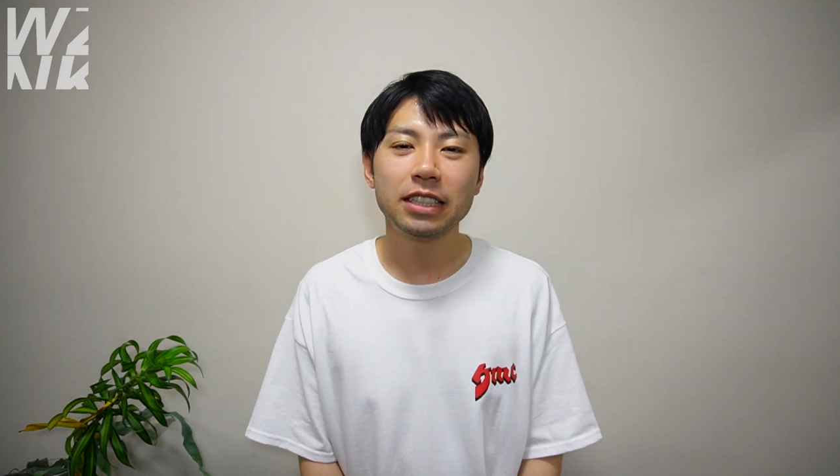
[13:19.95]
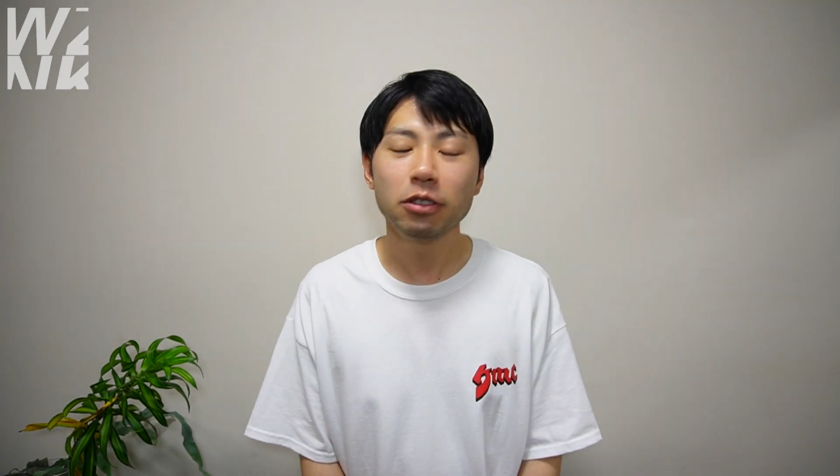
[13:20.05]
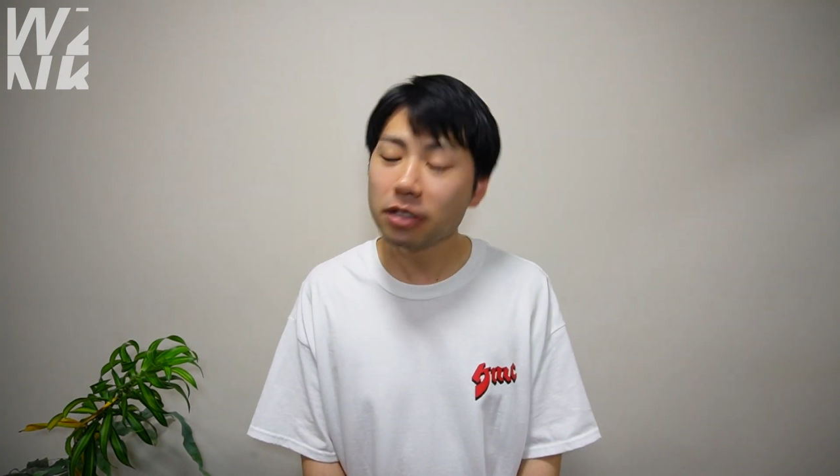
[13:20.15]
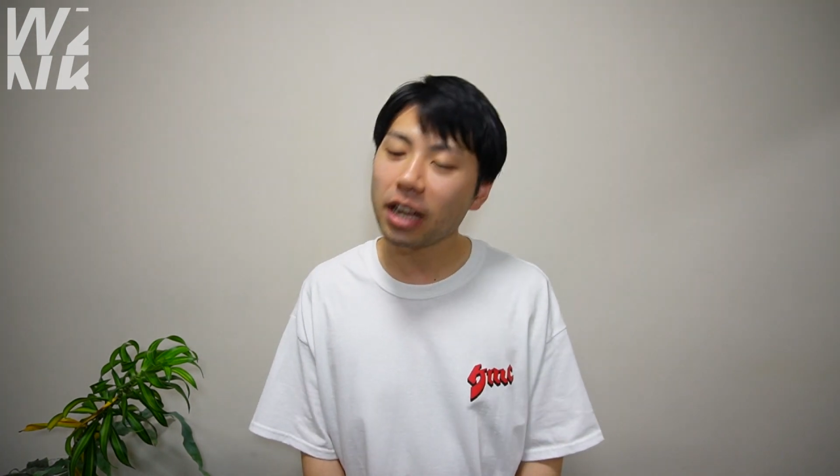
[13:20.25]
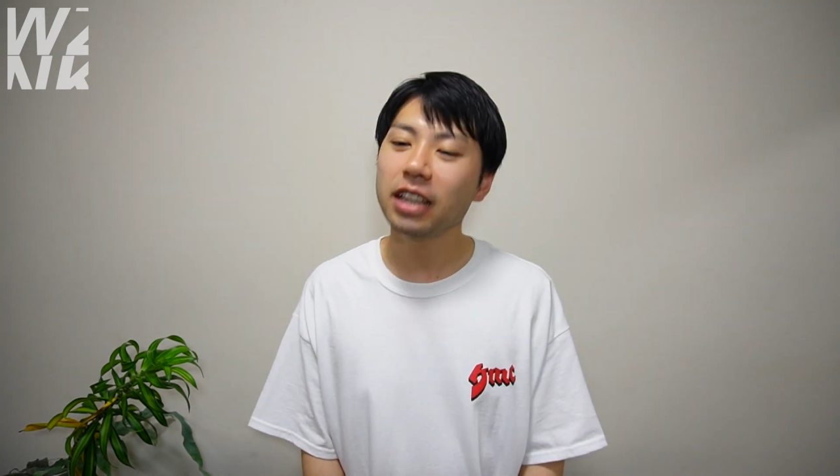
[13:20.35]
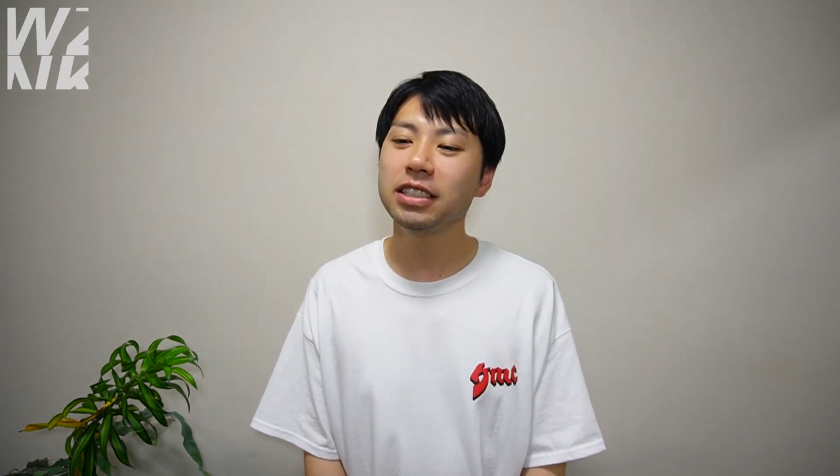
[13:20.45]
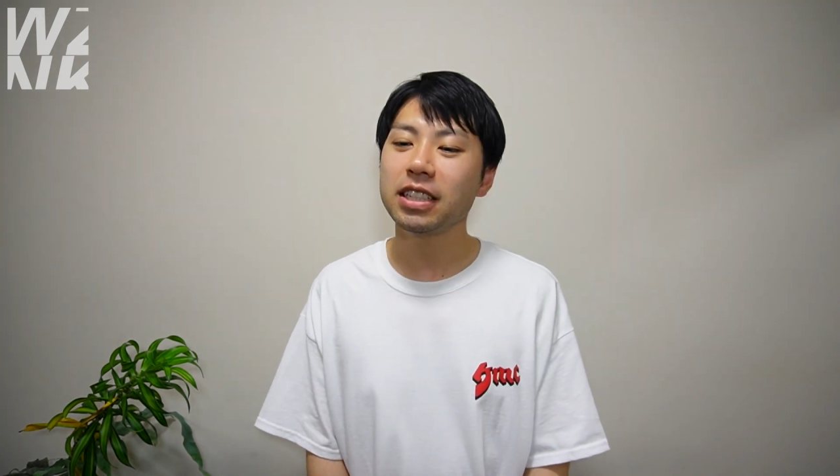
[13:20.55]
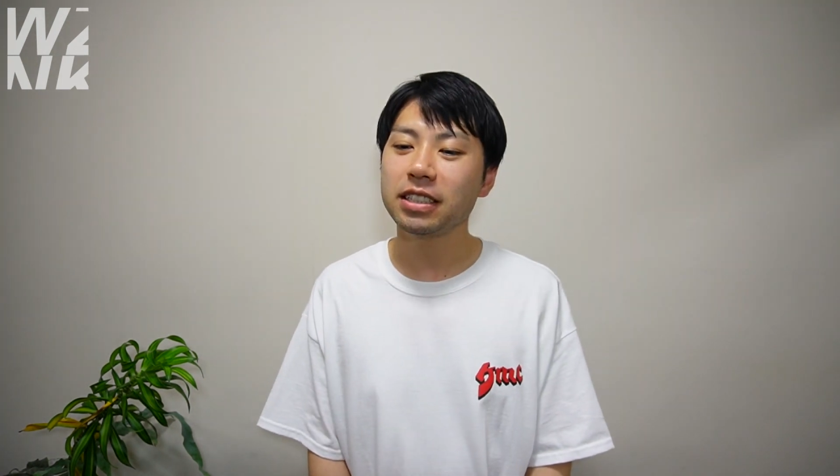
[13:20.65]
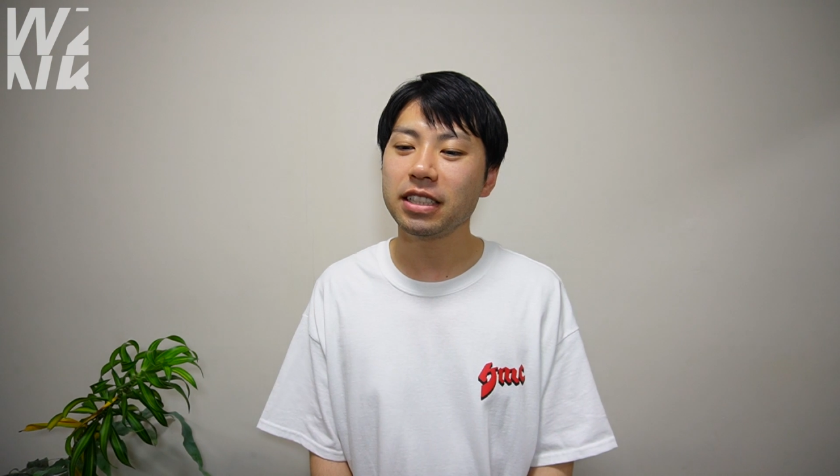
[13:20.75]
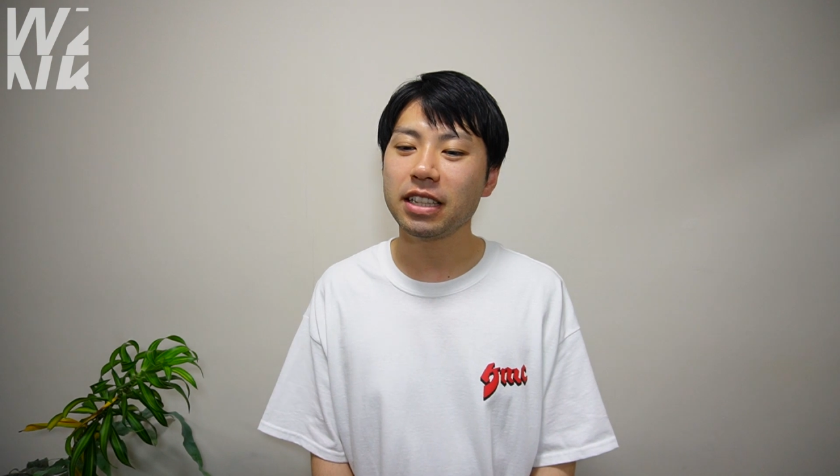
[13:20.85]
そんな感じ
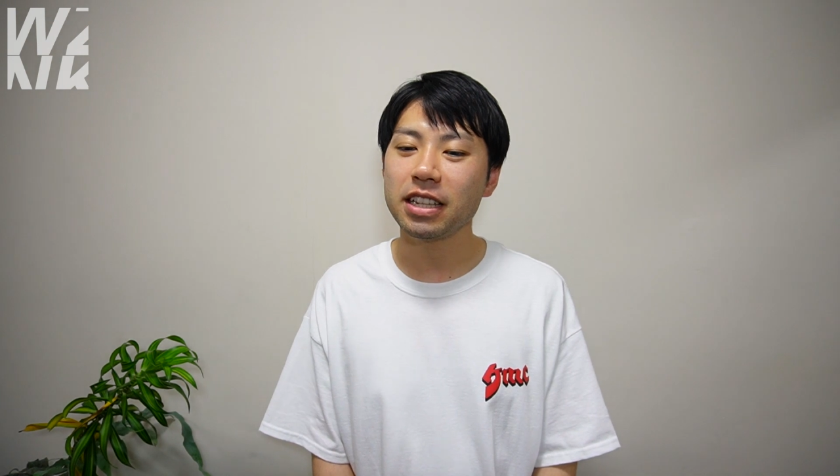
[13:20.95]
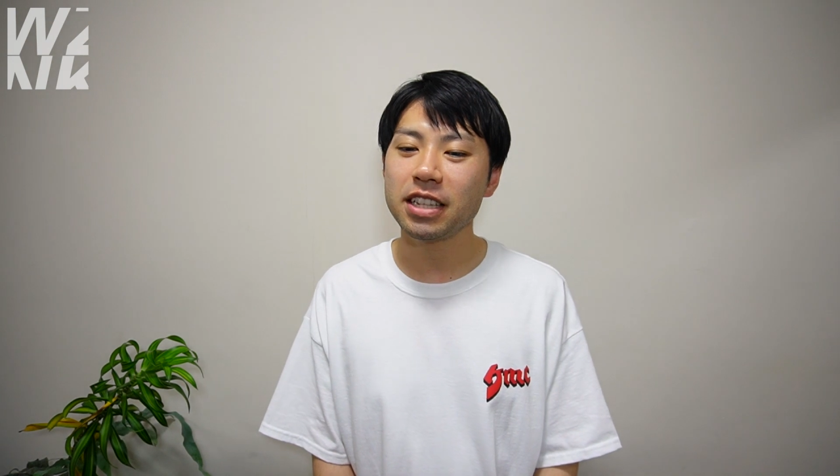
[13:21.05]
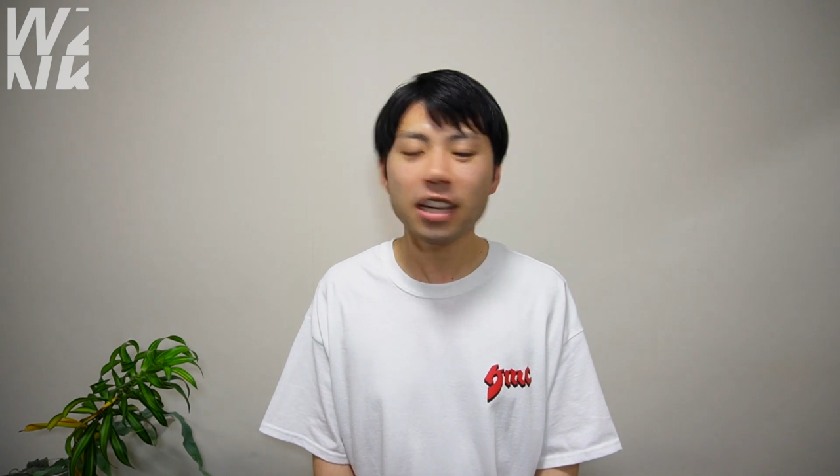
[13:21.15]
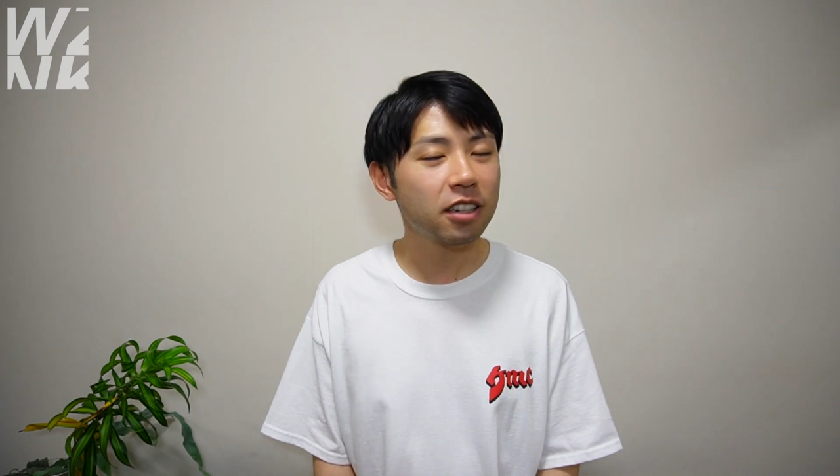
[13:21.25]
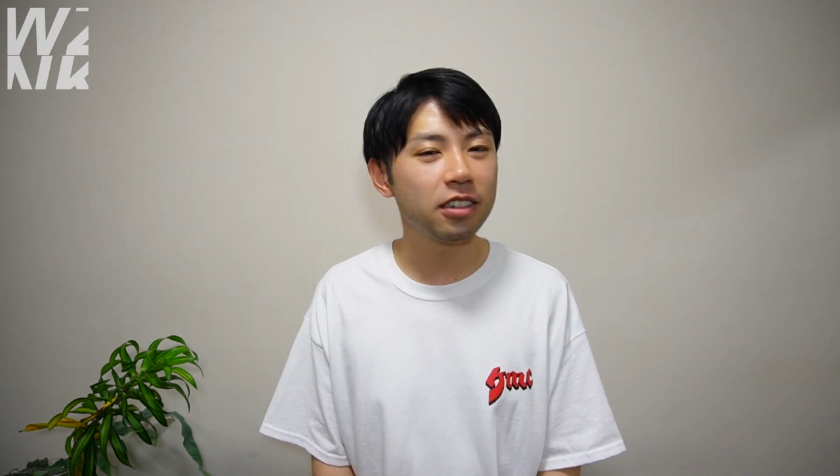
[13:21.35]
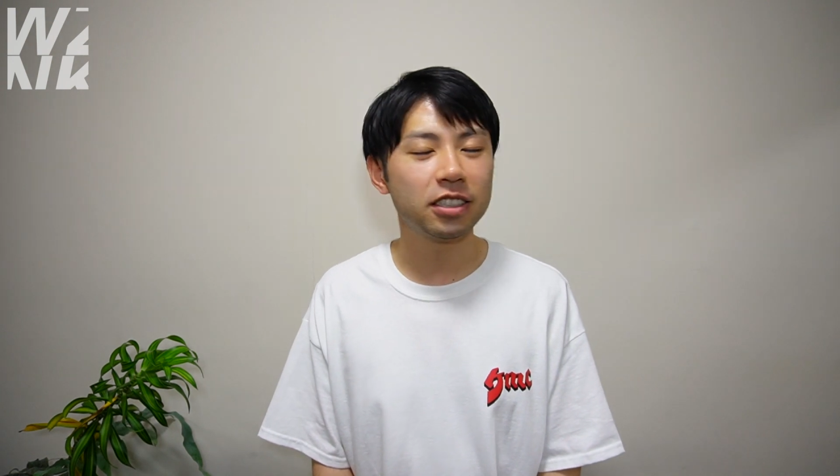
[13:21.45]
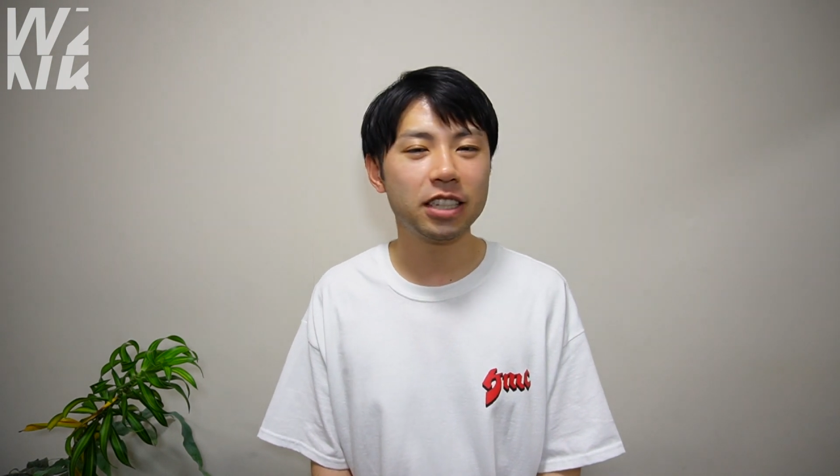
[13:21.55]
ですね、チェック